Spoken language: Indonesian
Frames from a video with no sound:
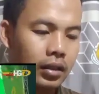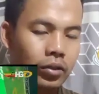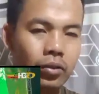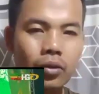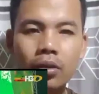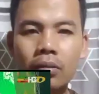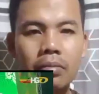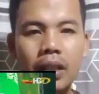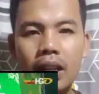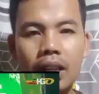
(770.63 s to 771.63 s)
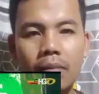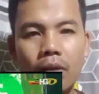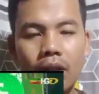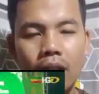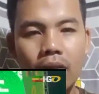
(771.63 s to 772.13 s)
sungguh
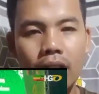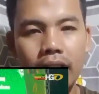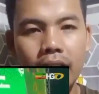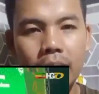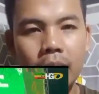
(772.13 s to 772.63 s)
biadab orang-orang yang